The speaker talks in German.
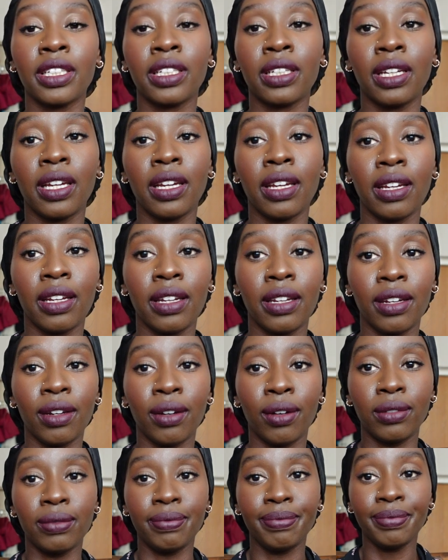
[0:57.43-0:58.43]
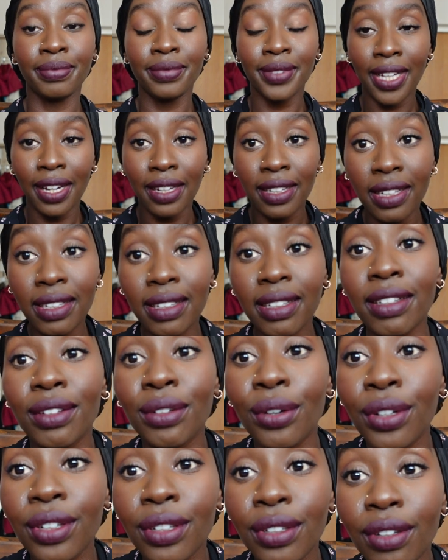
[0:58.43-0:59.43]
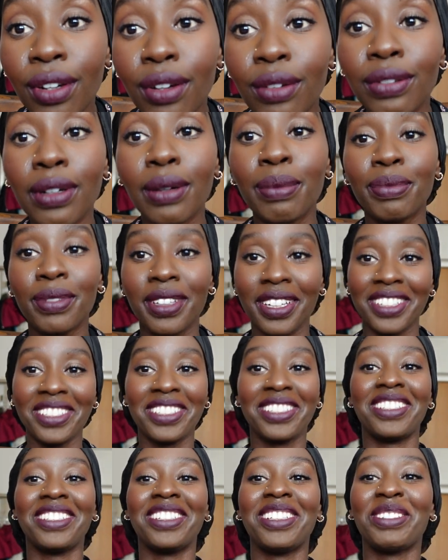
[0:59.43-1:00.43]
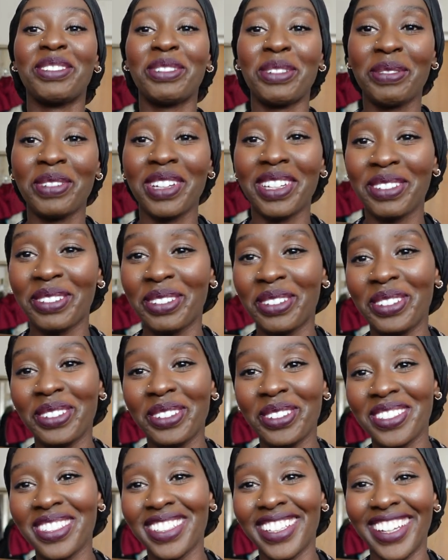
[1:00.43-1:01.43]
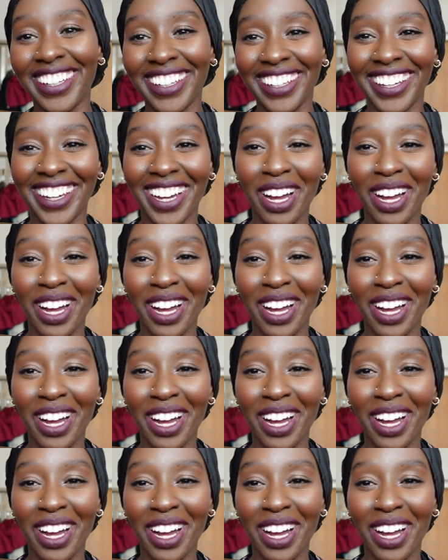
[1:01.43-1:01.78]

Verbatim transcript: Genau. Den, den ich heute drauf habe, der ist nicht von Mac, voll lustig.